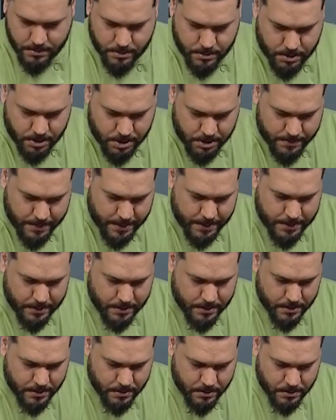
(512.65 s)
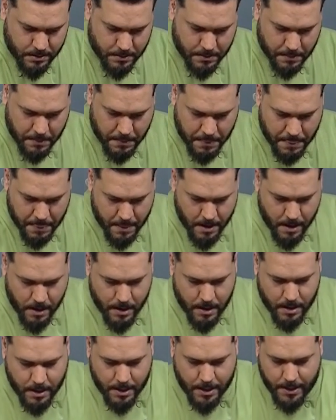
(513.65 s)
تجيب بس استفسار لا يمكن
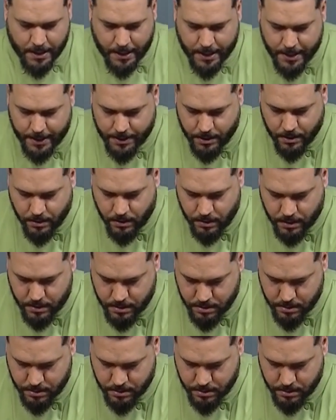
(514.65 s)
اي عيني قول